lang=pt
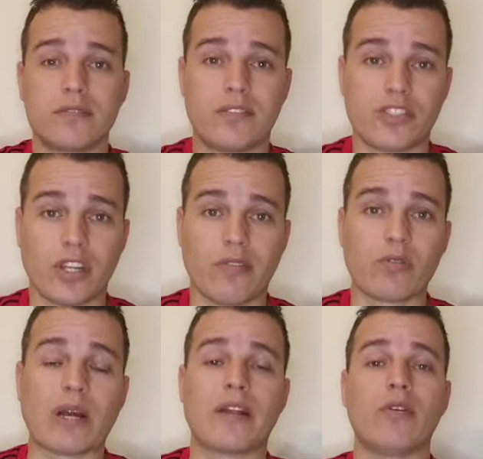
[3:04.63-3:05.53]
Se
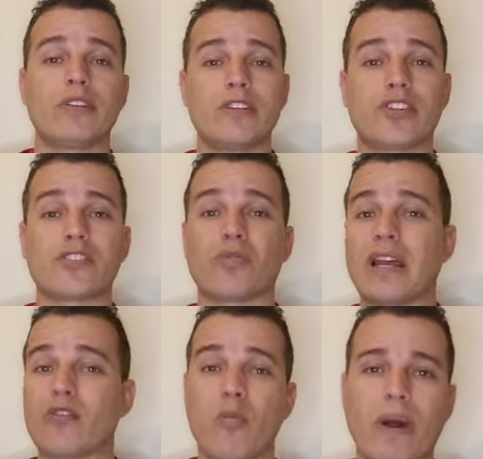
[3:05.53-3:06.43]
inscreva no canal aí, deixa seu
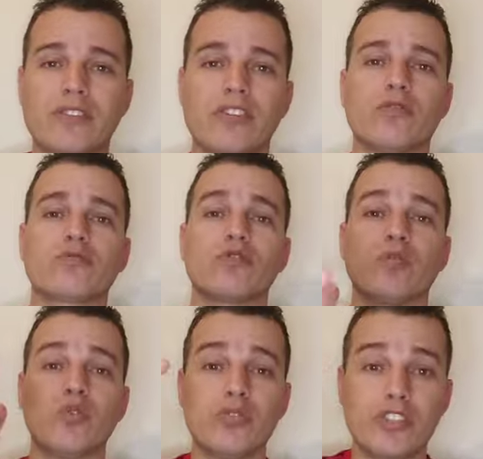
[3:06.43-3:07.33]
like, compartilhe com
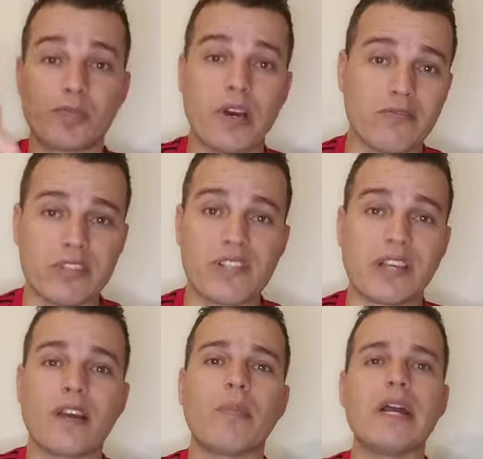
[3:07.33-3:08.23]
todo mundo. Espero você
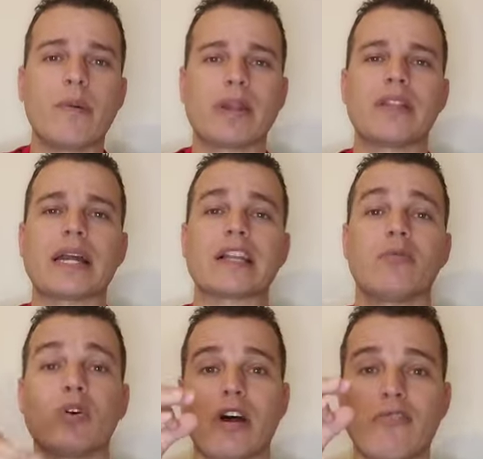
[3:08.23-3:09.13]
aqui amanhã para dar
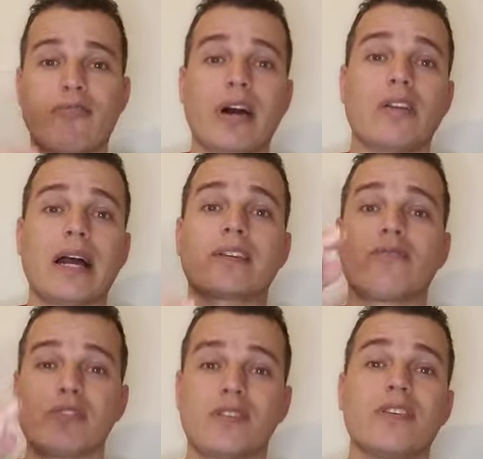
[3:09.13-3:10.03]
aquela moral, falar
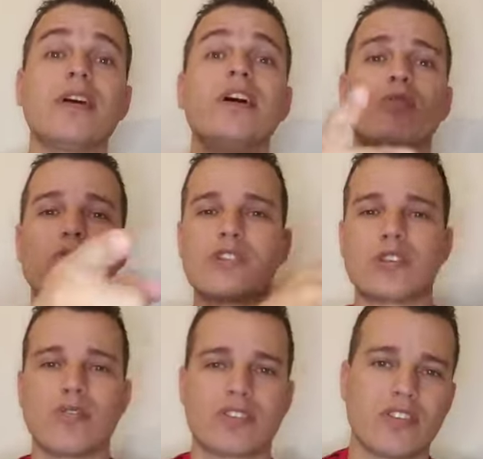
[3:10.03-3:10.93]
que você
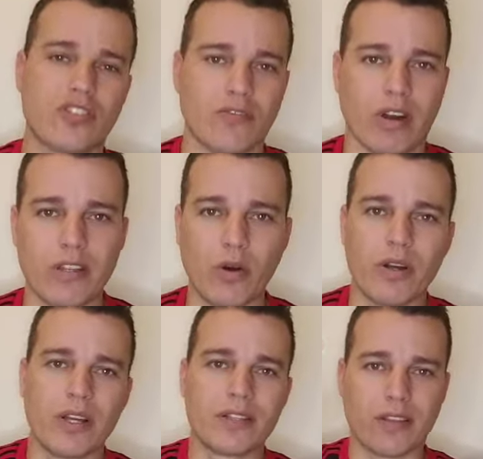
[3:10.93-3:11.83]
conseguiu assistir. Valeu?